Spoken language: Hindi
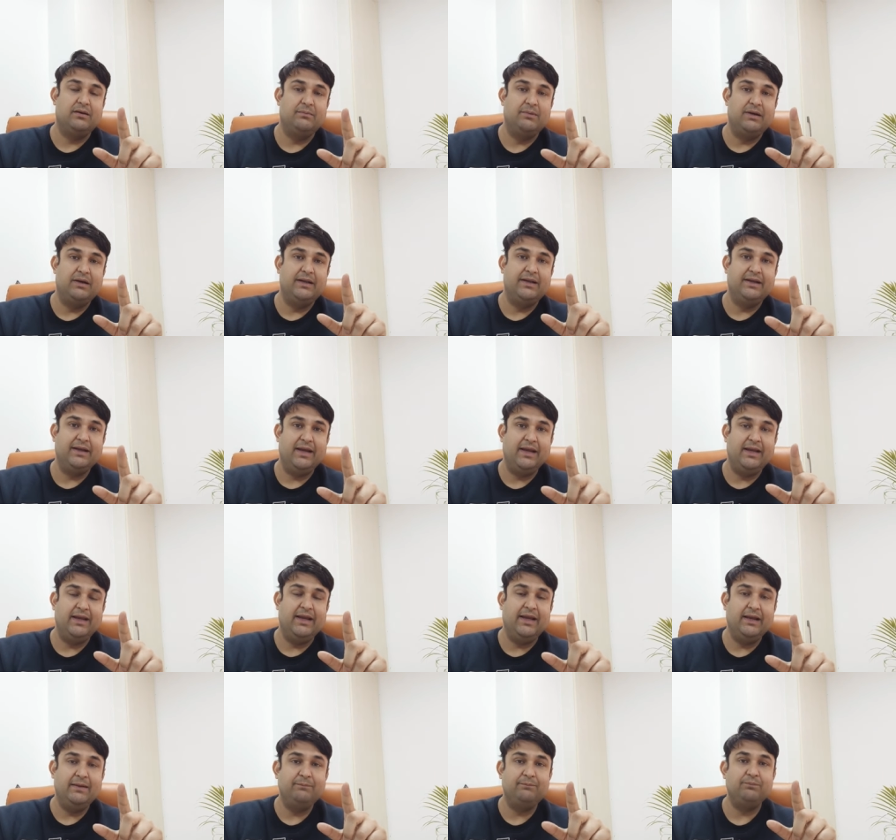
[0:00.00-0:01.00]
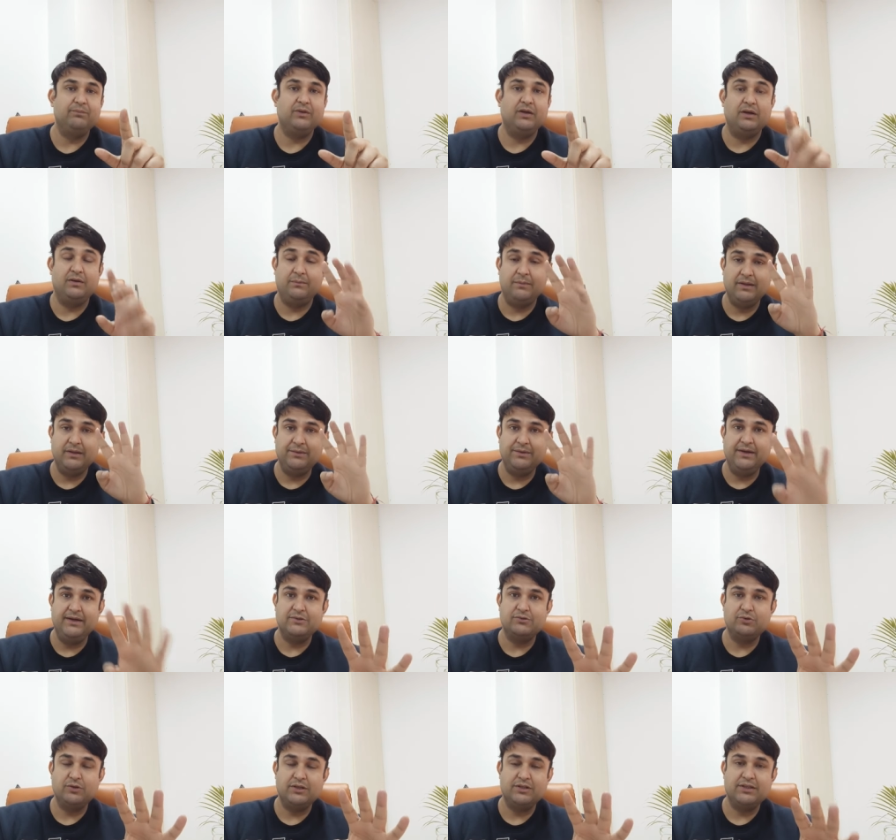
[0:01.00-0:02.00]
बिल्डिंग आई है मतलब
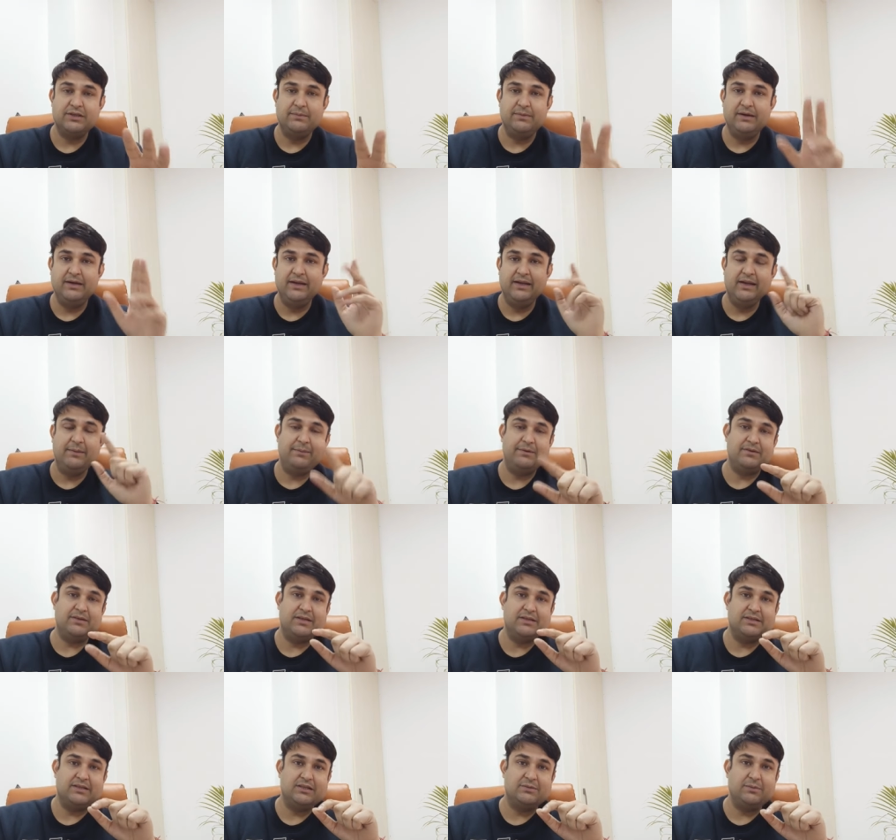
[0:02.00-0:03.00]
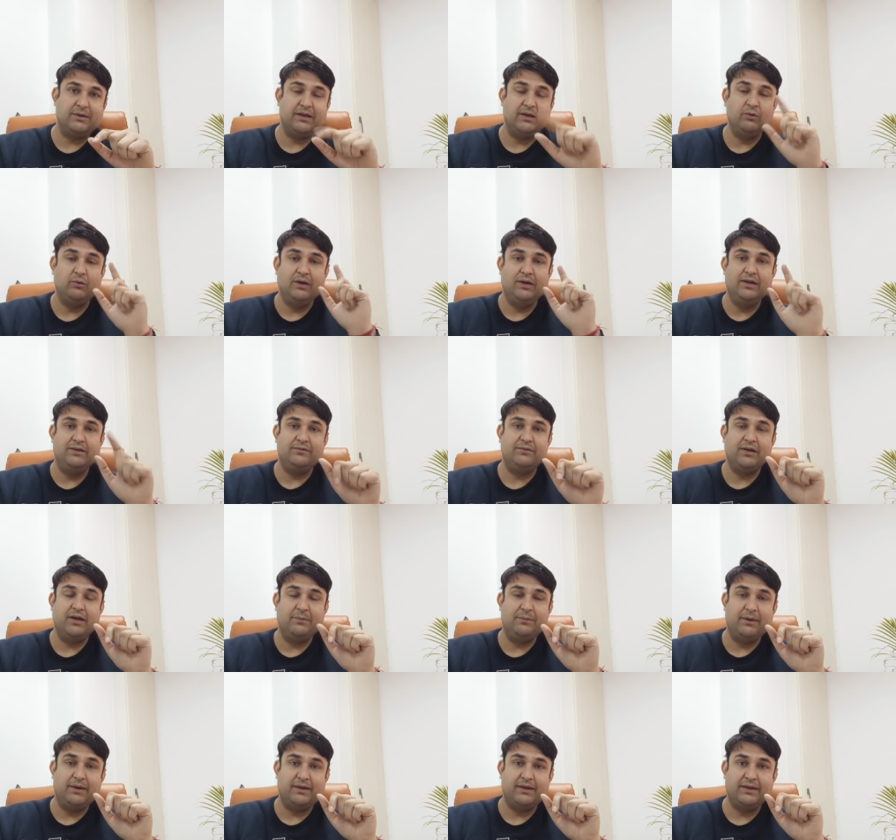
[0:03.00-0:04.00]
डेढ़ सौ गज की बिल्डिंग है पचास गज बना हुआ है लेफ्ट कार
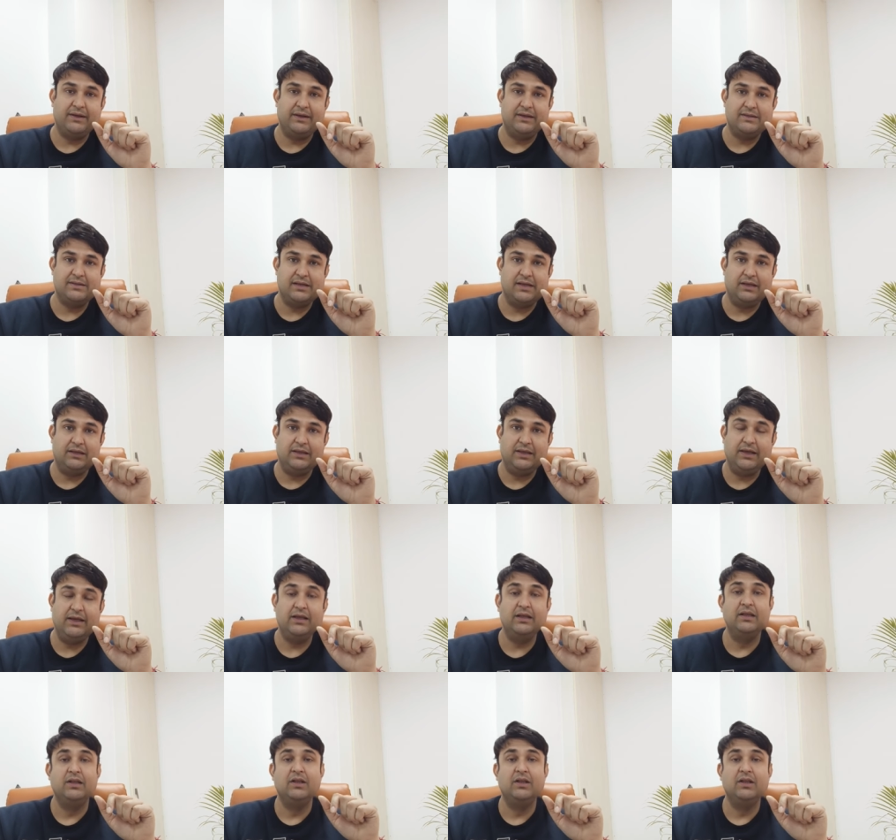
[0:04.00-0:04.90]
पार्किंग के साथ है